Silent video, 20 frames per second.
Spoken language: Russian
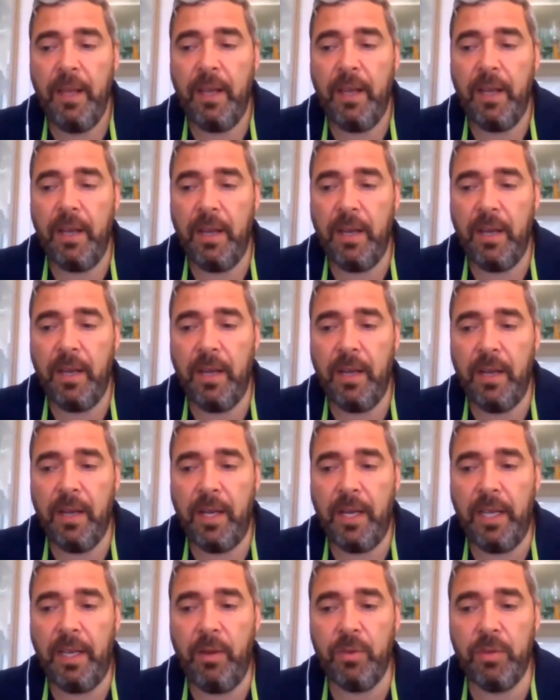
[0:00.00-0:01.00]
А,
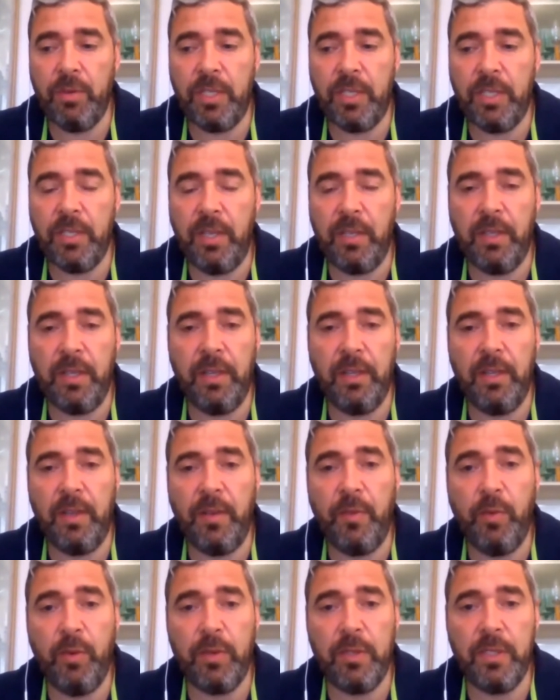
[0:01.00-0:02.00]
как я уже сказал, на рынке
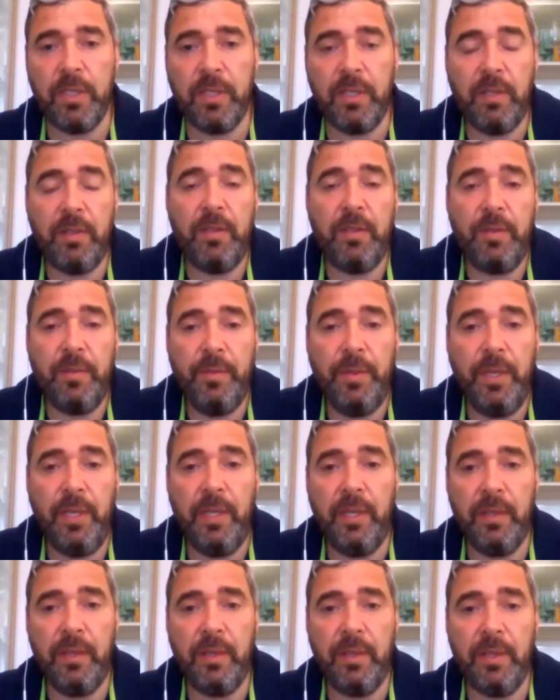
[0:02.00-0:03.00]
Форекс это мы,
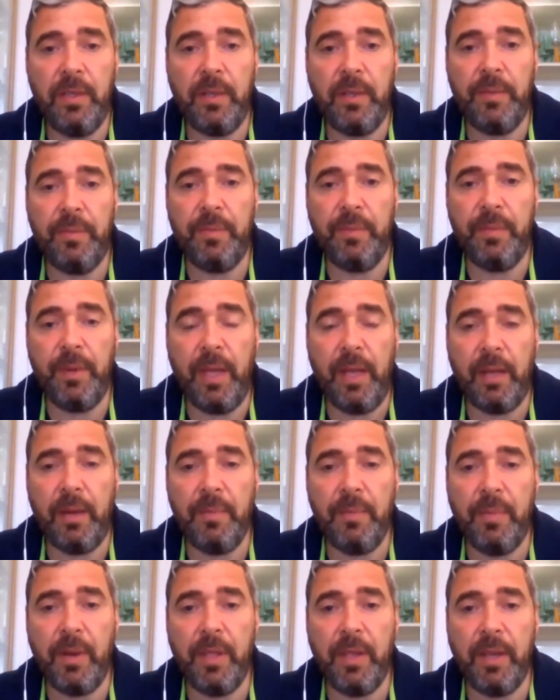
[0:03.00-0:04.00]
это моя
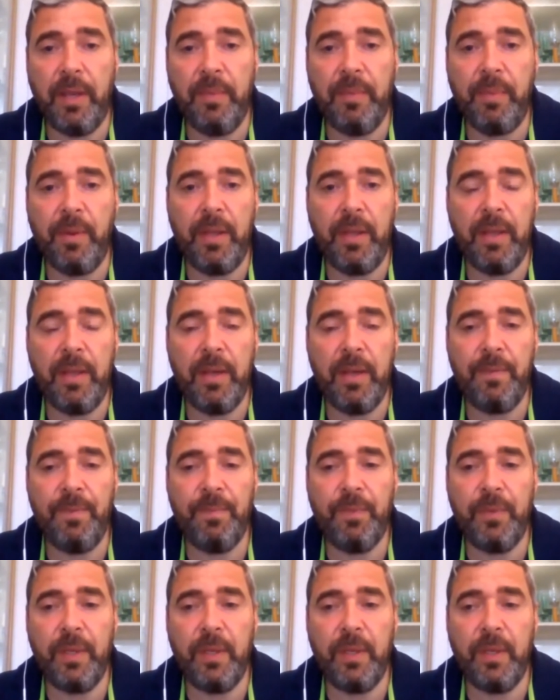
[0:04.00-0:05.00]
компания, компания
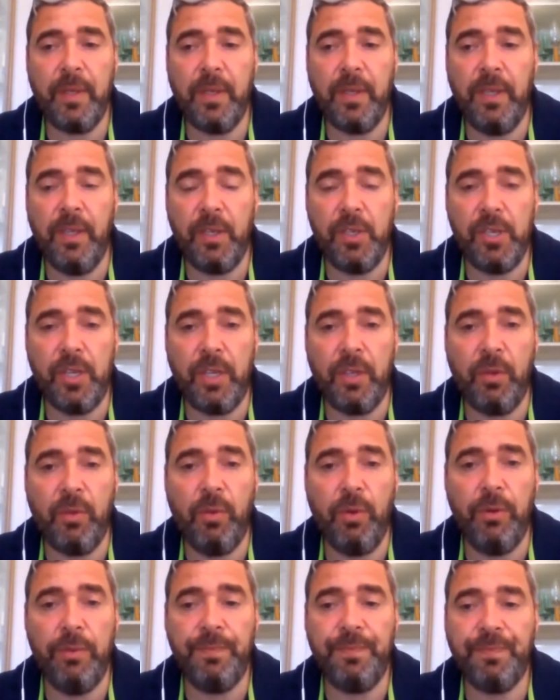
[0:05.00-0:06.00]
а, Герчик
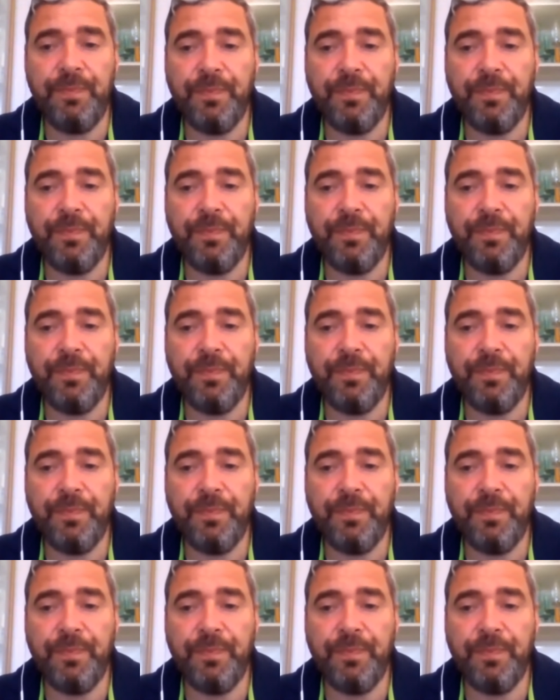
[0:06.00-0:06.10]
Co.